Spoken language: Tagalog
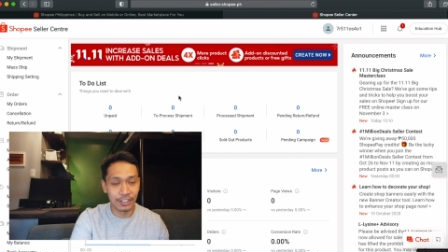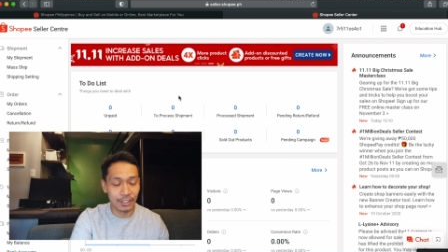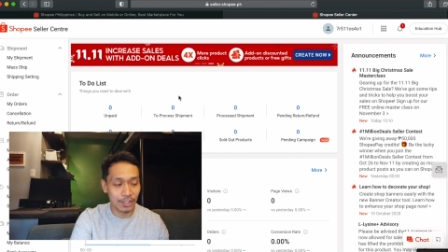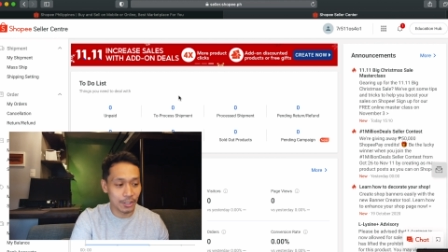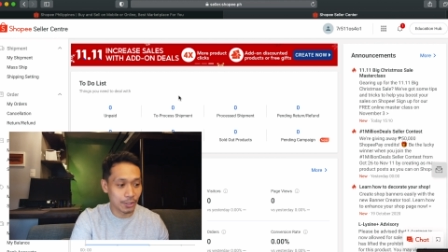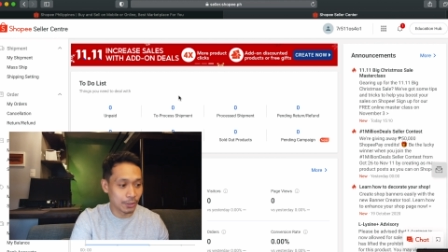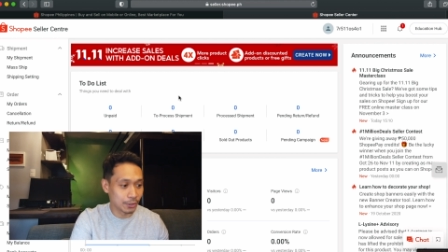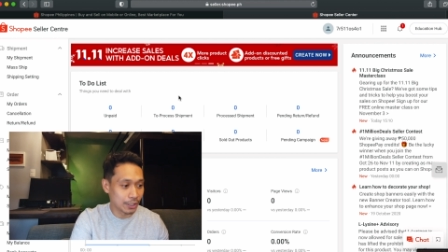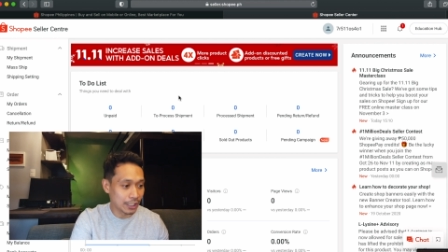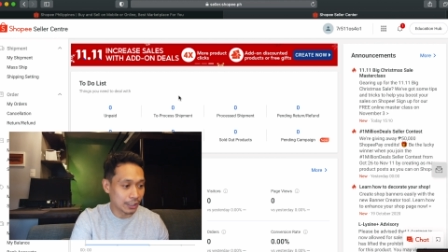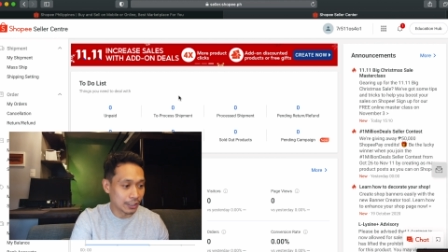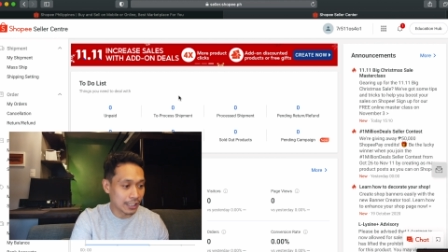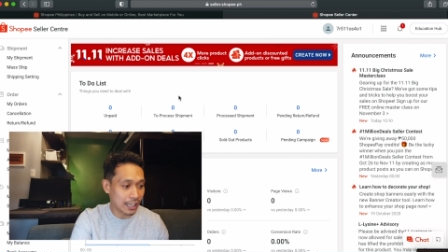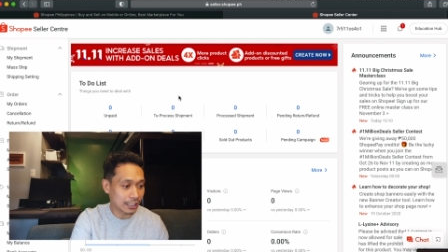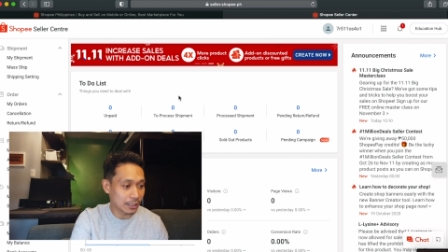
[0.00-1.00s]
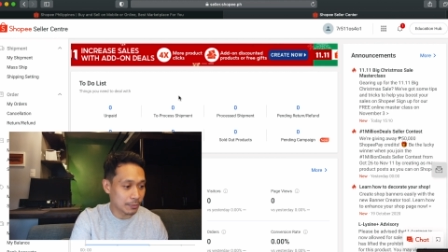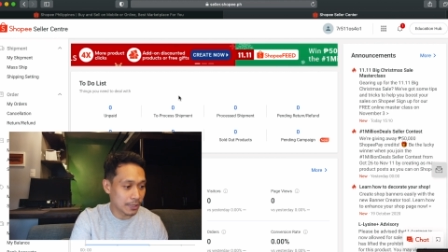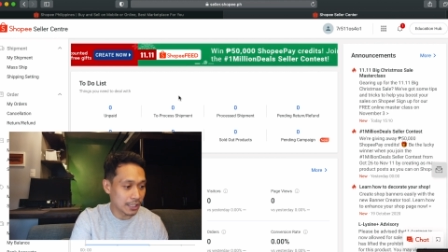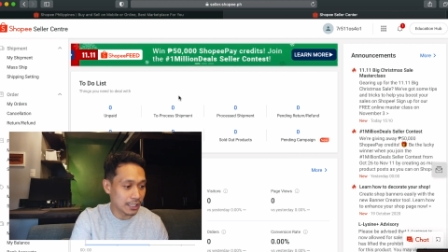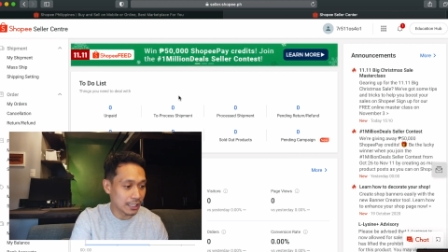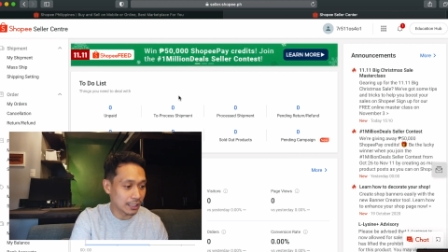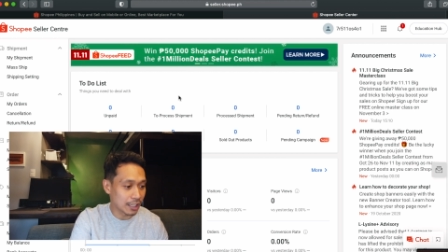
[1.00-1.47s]
No? So, dito natin
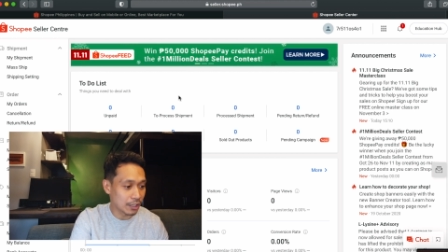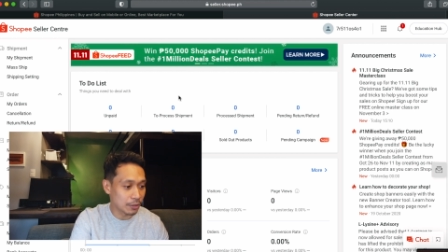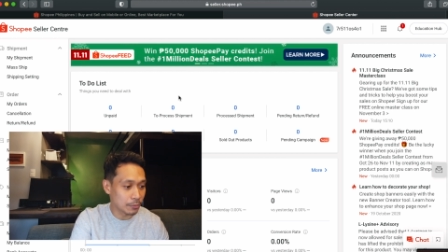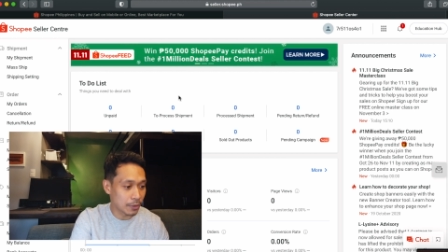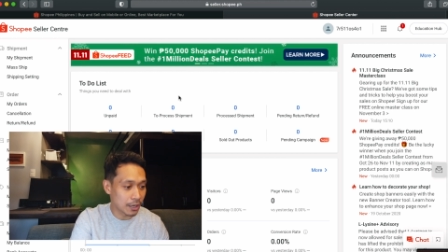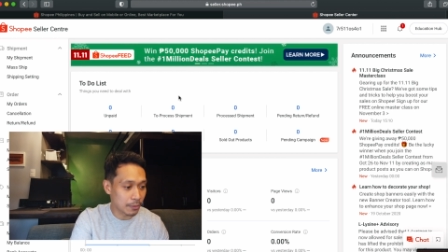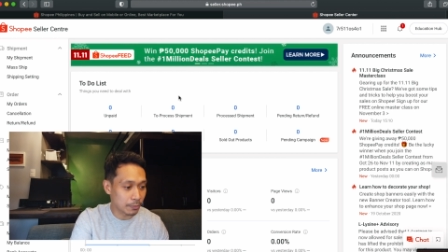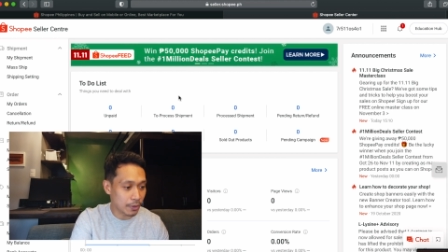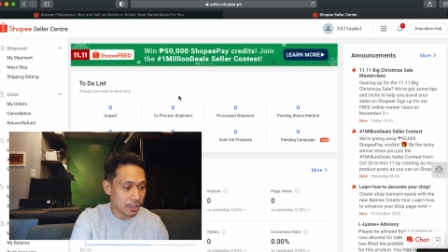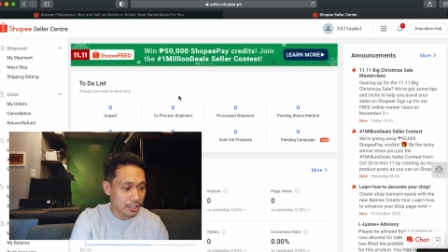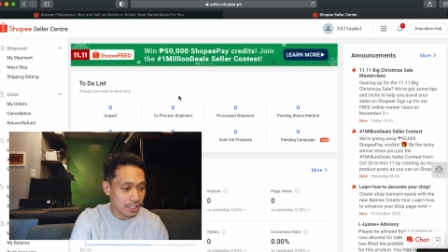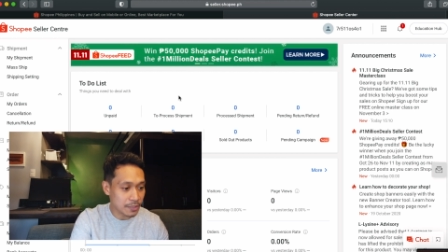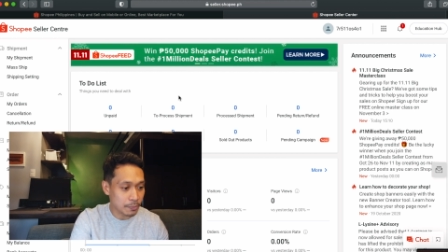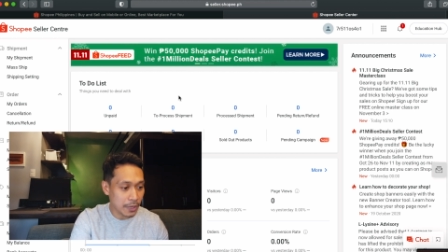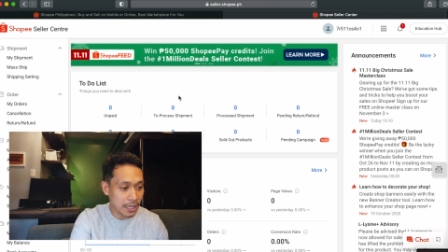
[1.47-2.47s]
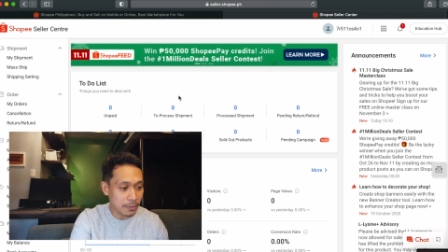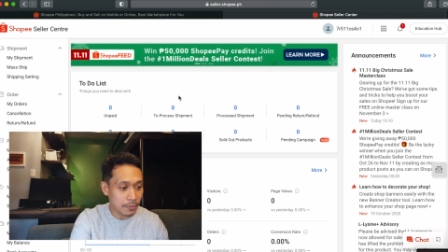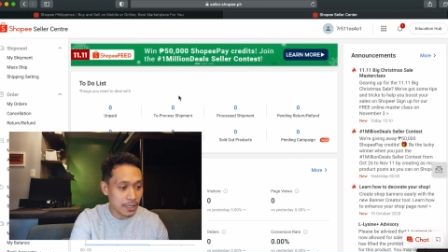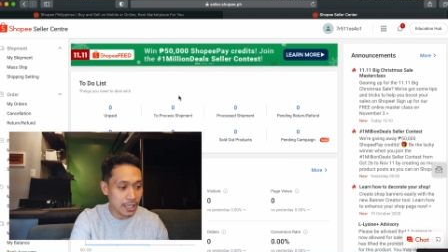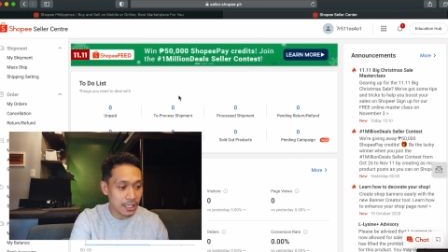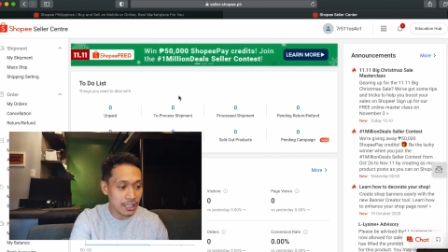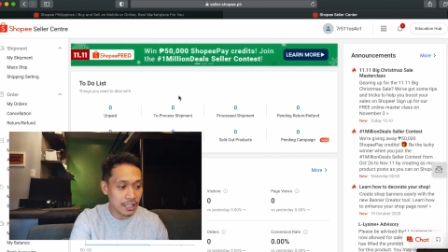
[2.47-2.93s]
makikita yung mga process
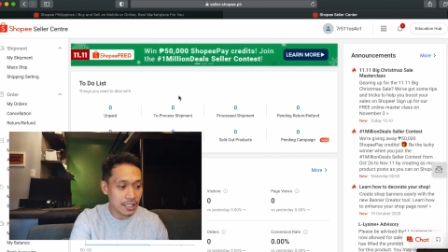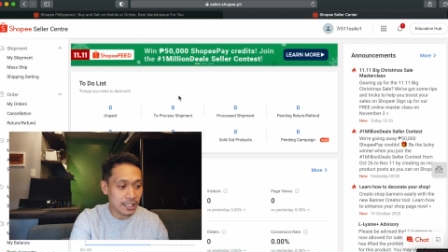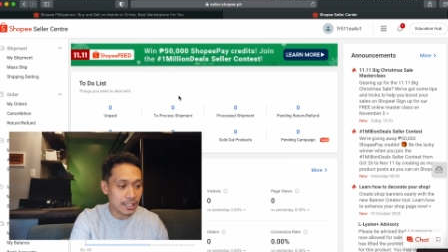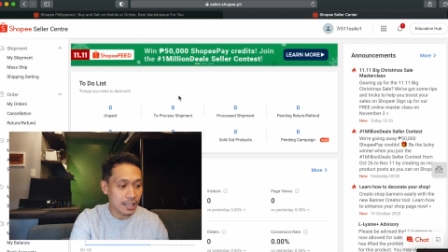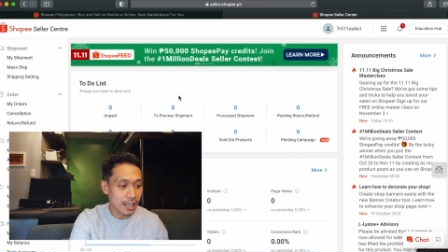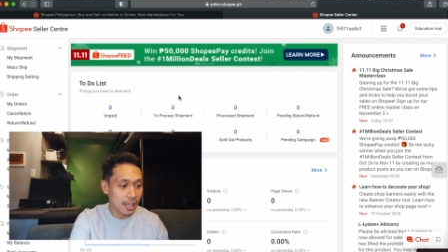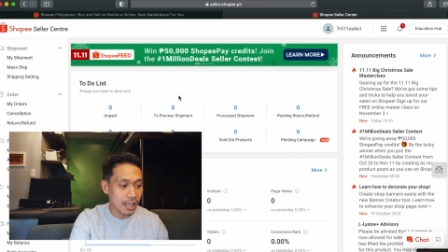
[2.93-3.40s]
payments,